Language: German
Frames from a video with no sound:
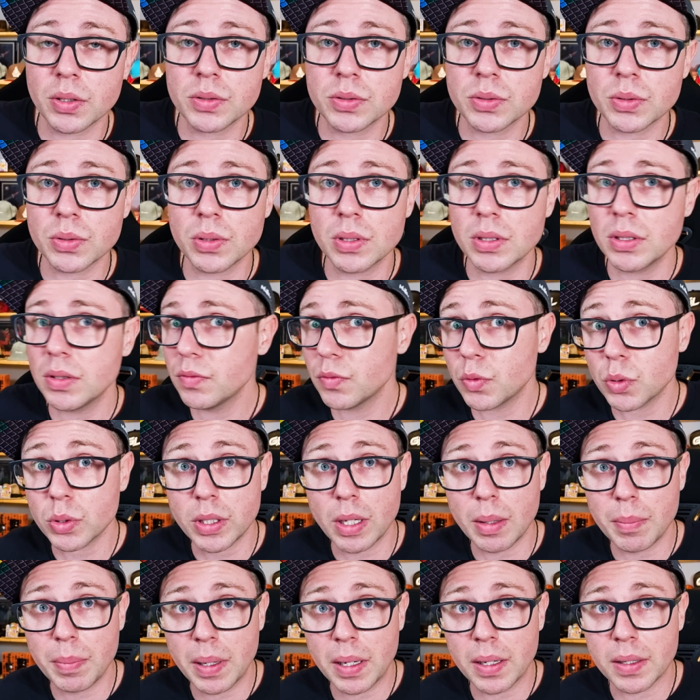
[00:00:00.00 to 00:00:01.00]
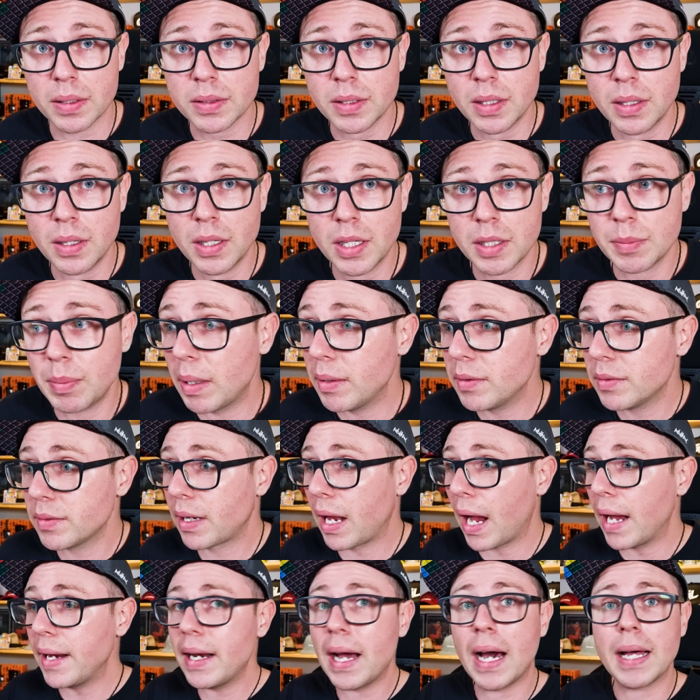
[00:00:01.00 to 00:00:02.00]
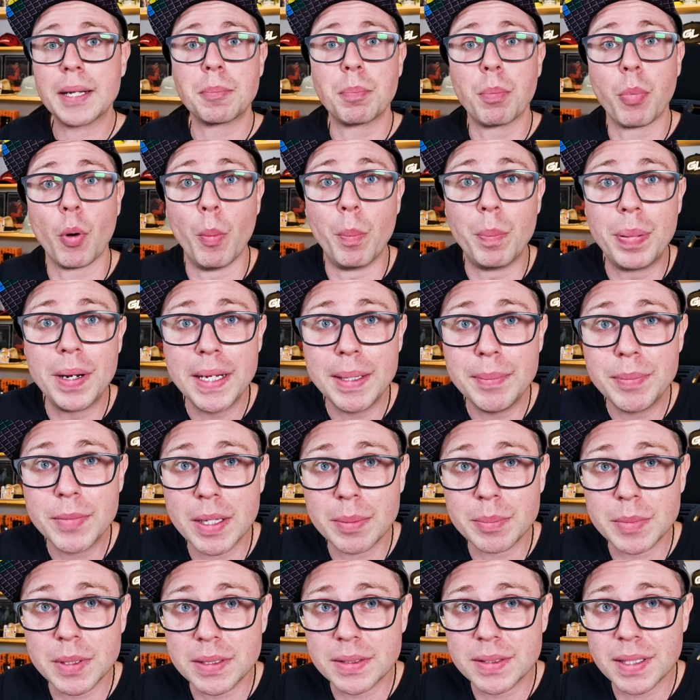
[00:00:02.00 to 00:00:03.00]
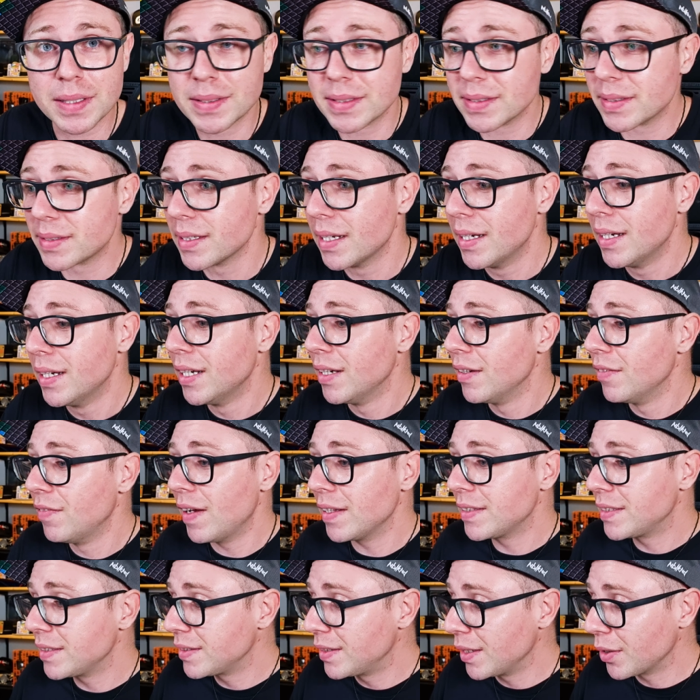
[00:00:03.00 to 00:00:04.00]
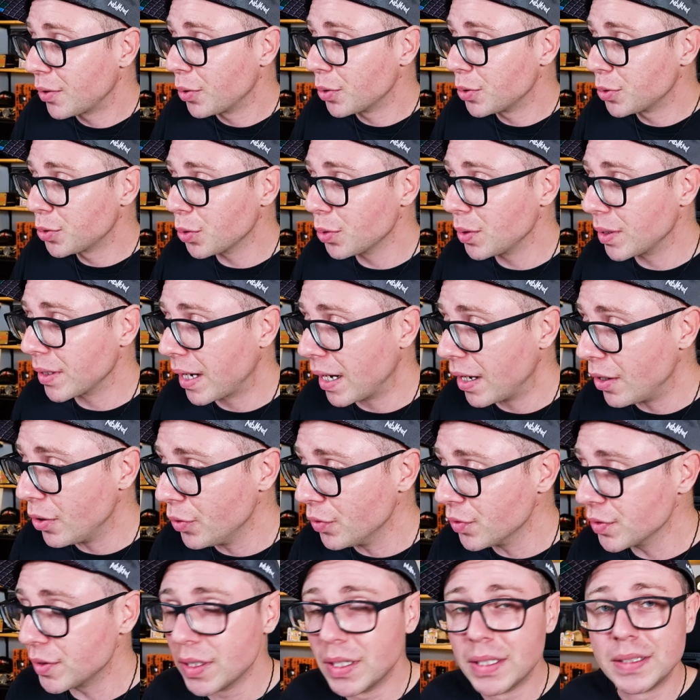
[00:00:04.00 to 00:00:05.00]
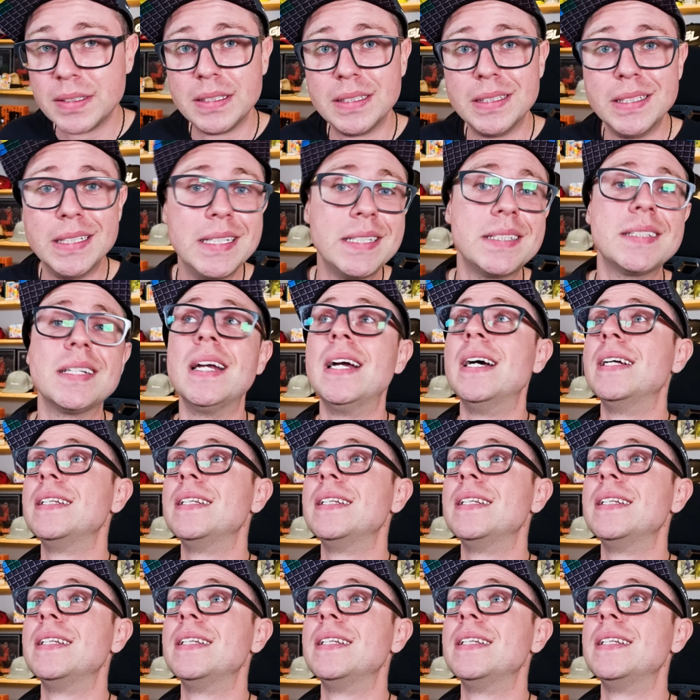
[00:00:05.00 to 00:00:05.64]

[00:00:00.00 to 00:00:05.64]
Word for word: Konsole, wunderbar. Ich meine, keiner hat ein Problem damit. Das ist, wer sich eine Konsole kauft, die nicht